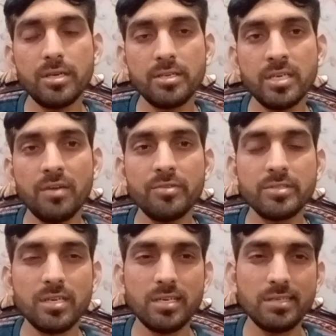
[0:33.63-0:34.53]
टर्की का
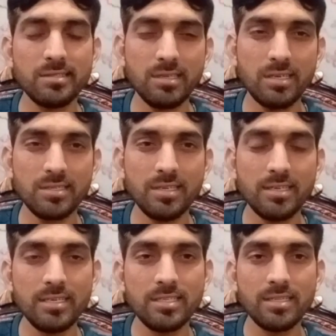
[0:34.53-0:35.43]
वीज़ा कैसे हासिल किया